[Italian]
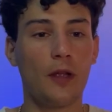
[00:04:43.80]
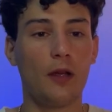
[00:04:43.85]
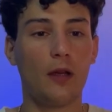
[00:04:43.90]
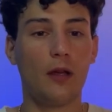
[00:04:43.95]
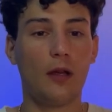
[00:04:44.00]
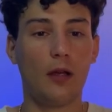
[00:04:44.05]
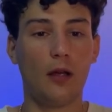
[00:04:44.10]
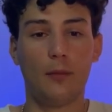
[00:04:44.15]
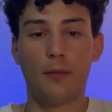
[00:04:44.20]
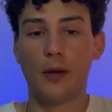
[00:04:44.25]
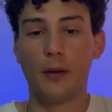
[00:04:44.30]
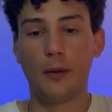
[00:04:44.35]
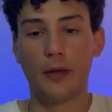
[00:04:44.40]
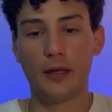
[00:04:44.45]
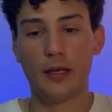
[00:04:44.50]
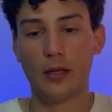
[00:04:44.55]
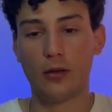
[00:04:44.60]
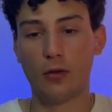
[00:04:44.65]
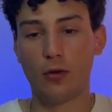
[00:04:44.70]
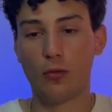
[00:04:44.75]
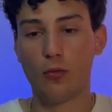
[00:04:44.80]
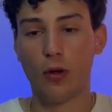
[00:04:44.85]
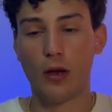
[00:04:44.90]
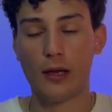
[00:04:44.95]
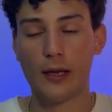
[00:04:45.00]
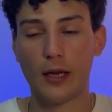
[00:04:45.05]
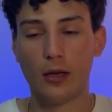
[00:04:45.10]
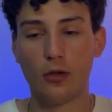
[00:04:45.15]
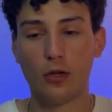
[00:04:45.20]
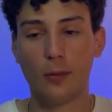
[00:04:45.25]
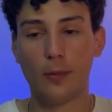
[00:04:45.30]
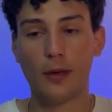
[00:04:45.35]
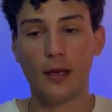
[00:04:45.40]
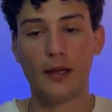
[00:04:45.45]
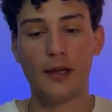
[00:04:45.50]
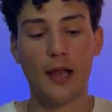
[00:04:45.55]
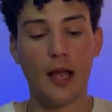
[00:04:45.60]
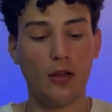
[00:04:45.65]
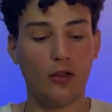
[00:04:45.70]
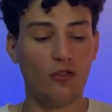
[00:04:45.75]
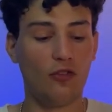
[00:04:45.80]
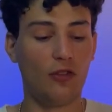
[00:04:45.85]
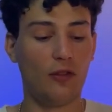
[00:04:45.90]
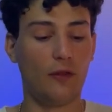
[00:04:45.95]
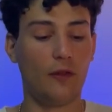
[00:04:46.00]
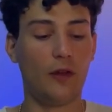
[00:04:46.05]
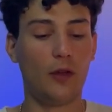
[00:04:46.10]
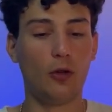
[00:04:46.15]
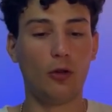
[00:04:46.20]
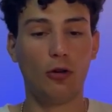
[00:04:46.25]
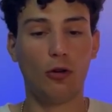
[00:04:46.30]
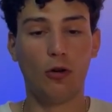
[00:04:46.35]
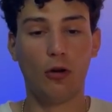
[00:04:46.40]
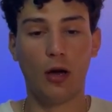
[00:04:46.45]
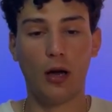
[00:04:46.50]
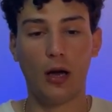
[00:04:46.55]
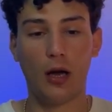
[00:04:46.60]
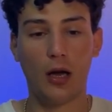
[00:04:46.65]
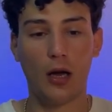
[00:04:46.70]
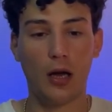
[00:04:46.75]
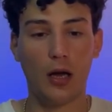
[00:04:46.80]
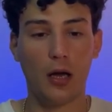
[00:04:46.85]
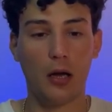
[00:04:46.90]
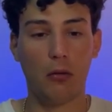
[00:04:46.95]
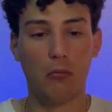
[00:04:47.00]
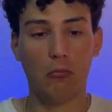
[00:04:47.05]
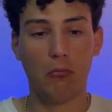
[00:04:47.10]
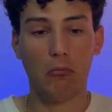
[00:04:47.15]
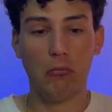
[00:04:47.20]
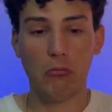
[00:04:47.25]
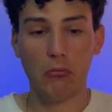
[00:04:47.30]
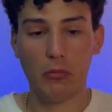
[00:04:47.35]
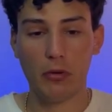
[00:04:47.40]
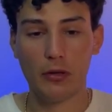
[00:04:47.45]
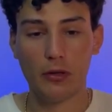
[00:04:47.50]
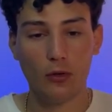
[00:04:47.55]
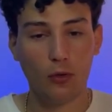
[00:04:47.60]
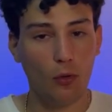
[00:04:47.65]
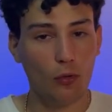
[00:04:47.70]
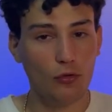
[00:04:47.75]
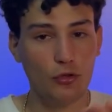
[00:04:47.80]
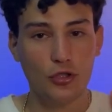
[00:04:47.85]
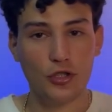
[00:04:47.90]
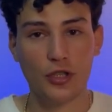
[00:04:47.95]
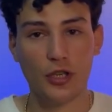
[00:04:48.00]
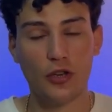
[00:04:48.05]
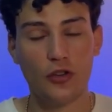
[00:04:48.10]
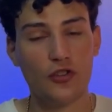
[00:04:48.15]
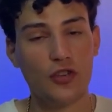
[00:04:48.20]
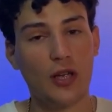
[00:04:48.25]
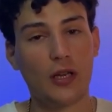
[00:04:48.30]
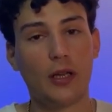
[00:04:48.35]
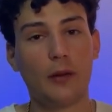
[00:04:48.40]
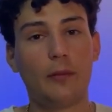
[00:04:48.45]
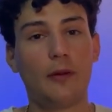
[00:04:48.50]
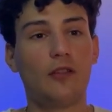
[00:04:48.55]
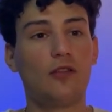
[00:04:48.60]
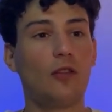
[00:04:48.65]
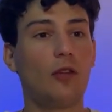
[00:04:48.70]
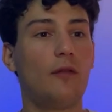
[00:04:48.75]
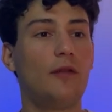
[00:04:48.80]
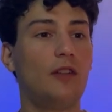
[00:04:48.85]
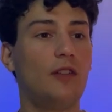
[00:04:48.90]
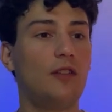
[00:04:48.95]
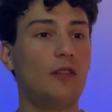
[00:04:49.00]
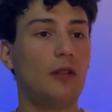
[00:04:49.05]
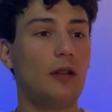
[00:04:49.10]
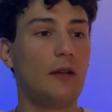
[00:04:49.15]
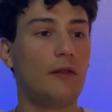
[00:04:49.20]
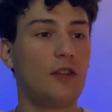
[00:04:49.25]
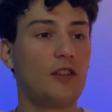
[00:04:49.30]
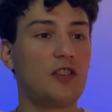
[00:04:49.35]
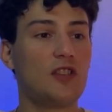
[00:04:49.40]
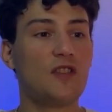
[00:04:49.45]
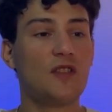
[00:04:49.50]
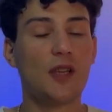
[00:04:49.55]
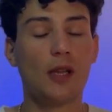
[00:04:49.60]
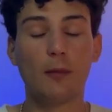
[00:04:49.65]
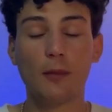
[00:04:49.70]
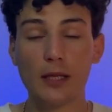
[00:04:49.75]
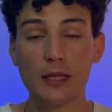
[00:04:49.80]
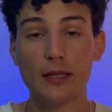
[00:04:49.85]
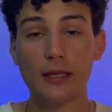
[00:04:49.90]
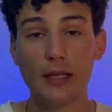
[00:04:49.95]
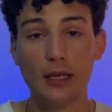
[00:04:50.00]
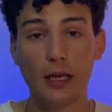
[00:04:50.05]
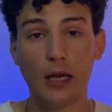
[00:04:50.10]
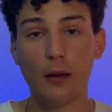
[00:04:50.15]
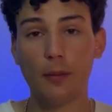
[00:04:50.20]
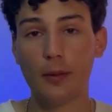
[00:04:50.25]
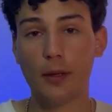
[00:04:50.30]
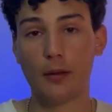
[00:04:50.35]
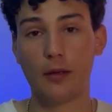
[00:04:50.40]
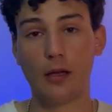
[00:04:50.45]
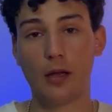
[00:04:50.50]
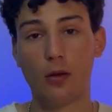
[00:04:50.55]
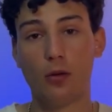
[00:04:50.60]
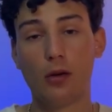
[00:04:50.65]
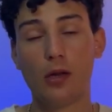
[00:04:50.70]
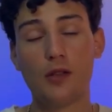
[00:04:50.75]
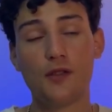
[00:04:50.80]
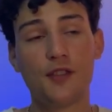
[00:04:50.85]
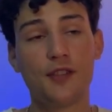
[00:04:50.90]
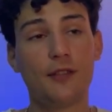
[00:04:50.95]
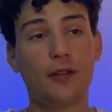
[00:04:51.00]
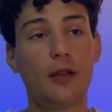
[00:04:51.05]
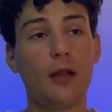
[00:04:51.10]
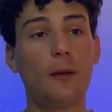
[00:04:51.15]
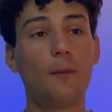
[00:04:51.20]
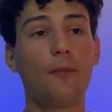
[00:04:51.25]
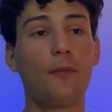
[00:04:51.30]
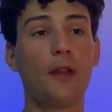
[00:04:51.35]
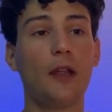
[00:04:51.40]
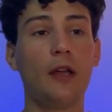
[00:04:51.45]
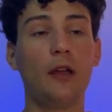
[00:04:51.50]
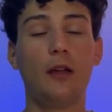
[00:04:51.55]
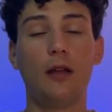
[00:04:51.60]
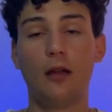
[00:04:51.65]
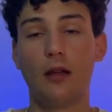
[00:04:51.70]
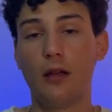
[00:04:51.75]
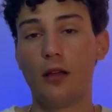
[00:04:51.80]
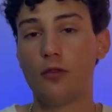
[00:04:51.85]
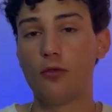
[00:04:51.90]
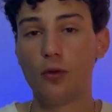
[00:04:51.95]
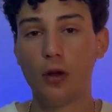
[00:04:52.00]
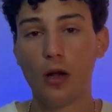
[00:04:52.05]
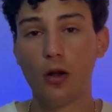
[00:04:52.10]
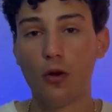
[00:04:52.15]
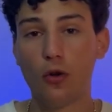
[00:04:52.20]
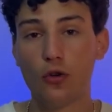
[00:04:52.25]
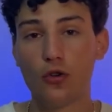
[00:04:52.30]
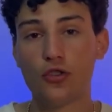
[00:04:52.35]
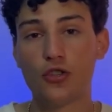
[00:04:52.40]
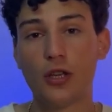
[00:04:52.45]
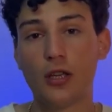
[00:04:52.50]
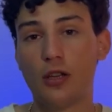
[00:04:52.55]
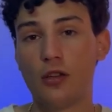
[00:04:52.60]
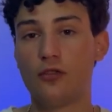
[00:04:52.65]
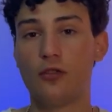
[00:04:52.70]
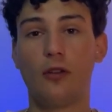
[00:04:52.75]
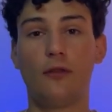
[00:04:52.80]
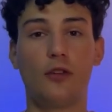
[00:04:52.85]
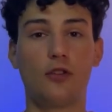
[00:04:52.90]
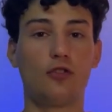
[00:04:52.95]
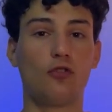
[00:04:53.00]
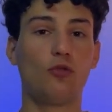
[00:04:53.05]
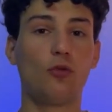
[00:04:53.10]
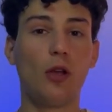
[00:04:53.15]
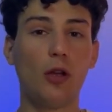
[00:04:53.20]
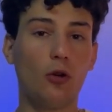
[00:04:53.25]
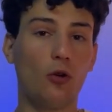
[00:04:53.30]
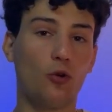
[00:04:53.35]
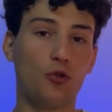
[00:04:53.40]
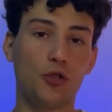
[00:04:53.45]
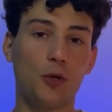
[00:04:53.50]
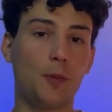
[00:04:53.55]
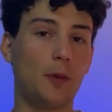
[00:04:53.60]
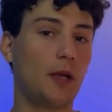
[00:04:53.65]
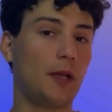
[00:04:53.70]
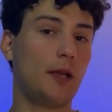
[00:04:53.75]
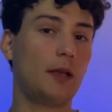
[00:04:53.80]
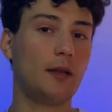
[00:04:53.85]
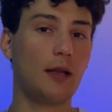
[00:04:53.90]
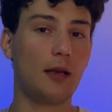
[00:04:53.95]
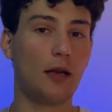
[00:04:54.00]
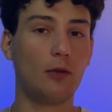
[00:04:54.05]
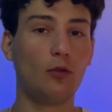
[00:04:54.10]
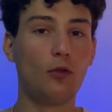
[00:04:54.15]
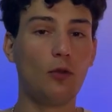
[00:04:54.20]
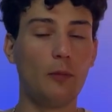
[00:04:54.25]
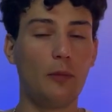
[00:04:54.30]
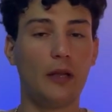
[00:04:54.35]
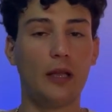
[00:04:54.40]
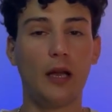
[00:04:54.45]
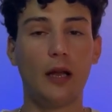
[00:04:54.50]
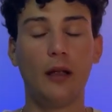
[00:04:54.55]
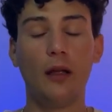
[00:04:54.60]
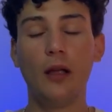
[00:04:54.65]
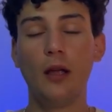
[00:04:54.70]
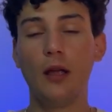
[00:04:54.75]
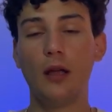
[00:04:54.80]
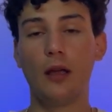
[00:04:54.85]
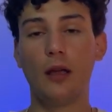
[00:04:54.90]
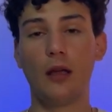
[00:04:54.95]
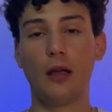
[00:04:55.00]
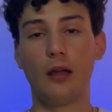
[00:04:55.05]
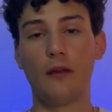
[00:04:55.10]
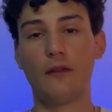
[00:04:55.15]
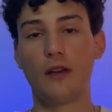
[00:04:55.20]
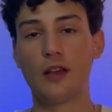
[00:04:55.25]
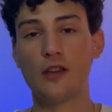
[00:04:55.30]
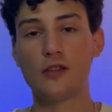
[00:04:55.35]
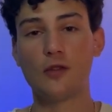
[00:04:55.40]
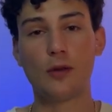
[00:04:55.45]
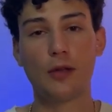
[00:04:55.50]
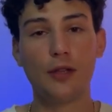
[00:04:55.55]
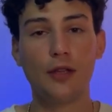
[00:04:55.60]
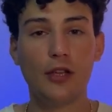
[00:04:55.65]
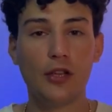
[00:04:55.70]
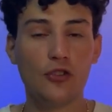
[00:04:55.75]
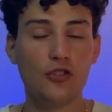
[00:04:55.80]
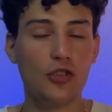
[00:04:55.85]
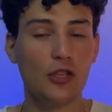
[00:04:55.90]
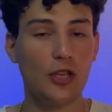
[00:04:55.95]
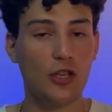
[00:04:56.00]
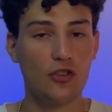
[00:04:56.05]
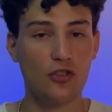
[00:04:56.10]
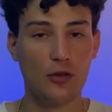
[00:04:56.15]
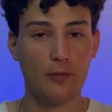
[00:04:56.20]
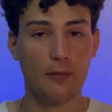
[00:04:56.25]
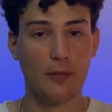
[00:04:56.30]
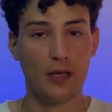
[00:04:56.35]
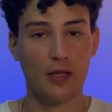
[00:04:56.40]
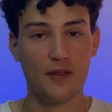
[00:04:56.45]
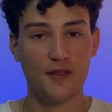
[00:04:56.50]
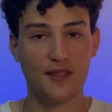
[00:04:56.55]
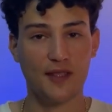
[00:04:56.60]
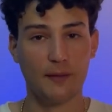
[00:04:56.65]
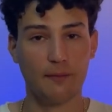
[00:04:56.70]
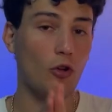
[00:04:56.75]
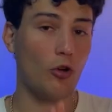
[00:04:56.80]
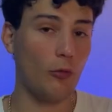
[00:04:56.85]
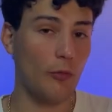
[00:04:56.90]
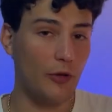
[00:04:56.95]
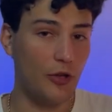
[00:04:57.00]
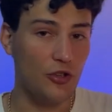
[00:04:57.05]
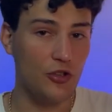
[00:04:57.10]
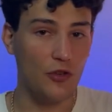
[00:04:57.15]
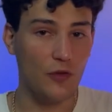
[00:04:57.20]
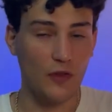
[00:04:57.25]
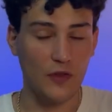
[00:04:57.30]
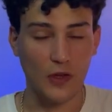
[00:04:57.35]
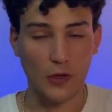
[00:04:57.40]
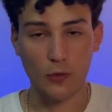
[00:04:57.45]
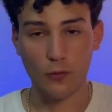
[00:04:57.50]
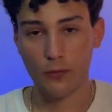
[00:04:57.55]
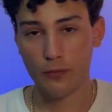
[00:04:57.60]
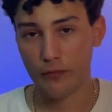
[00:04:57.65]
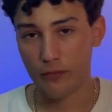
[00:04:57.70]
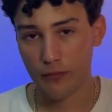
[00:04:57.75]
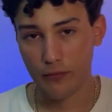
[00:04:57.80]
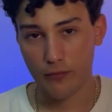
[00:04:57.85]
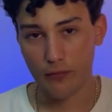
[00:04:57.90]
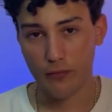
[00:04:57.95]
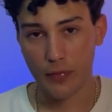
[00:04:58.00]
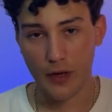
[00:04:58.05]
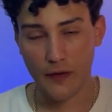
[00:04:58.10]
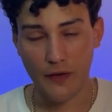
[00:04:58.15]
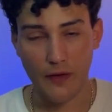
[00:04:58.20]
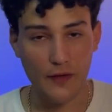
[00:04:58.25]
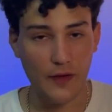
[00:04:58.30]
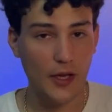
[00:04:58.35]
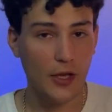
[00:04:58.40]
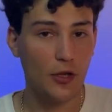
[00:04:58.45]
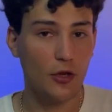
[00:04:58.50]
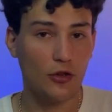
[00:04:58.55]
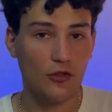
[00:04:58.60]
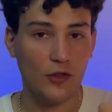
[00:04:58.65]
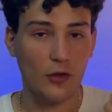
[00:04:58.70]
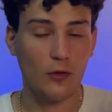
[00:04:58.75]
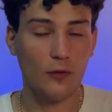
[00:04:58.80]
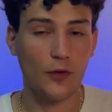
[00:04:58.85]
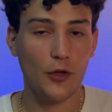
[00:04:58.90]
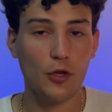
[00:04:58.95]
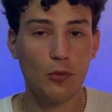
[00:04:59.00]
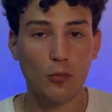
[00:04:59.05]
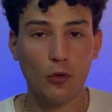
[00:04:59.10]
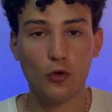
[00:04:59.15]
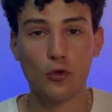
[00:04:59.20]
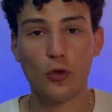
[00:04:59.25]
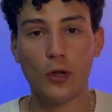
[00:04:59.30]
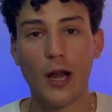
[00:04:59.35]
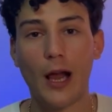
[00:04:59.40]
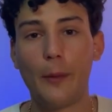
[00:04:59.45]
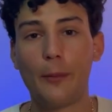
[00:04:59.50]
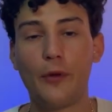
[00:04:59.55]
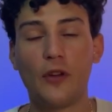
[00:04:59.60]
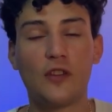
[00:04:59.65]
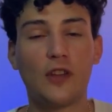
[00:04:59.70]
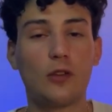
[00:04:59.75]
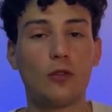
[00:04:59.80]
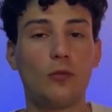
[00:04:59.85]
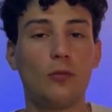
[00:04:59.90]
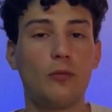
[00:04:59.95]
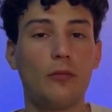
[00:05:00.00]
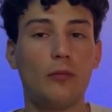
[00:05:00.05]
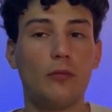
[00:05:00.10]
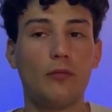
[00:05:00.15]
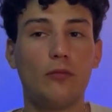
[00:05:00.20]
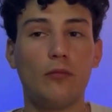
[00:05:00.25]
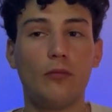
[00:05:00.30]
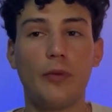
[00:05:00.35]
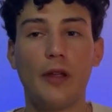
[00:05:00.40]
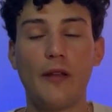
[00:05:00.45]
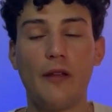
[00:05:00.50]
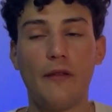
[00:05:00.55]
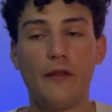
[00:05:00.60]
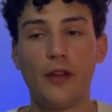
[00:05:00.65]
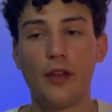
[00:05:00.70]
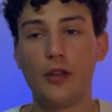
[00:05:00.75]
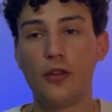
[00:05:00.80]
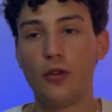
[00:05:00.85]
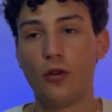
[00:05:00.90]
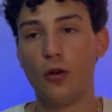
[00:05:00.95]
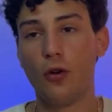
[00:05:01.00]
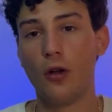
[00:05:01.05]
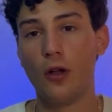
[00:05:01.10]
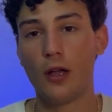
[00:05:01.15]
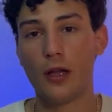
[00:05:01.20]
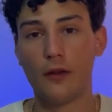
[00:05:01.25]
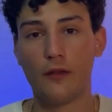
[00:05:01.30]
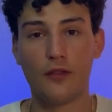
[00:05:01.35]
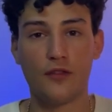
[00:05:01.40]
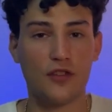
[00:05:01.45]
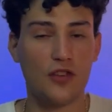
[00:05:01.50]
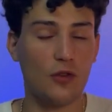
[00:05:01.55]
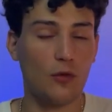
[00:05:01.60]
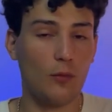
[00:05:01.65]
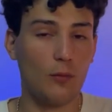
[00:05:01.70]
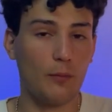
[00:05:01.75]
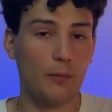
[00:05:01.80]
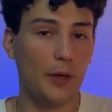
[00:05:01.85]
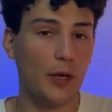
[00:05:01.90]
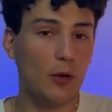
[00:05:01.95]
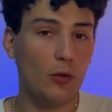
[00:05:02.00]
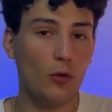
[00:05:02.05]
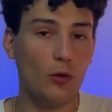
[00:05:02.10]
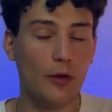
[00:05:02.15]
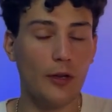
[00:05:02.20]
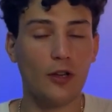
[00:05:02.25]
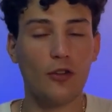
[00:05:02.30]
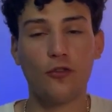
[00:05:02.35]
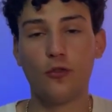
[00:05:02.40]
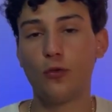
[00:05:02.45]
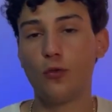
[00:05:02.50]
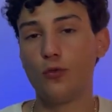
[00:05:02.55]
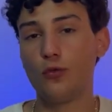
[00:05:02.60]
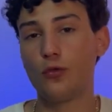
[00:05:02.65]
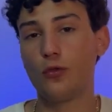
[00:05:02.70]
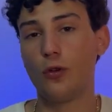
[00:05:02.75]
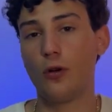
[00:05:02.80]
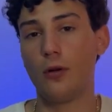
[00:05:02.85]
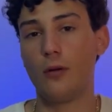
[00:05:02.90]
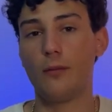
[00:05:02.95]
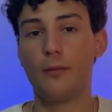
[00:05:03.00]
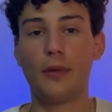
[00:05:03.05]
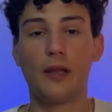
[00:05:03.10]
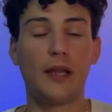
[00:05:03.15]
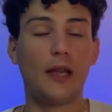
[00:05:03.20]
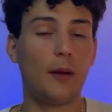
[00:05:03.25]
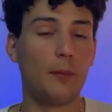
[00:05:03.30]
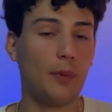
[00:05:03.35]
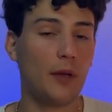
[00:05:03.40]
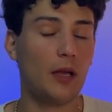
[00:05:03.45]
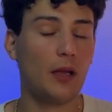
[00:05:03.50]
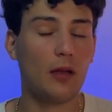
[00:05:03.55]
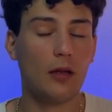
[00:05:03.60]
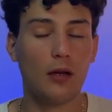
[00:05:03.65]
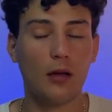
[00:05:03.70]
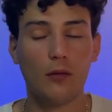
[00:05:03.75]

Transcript: eh, prima intendo qualche anno dopo la diagnosi, fino a 12-13 anni penso che la facessi la mattina prima della colazione eh, sulla coscia, adesso la faccio sulla coscia prima di andare a dormire eh, verso le 10, 10 e mezza. Come dicevo è stato un breve video, è stato un video molto rapido, è stato un breve video dove c'è un piccolo riassunto per chi ha appena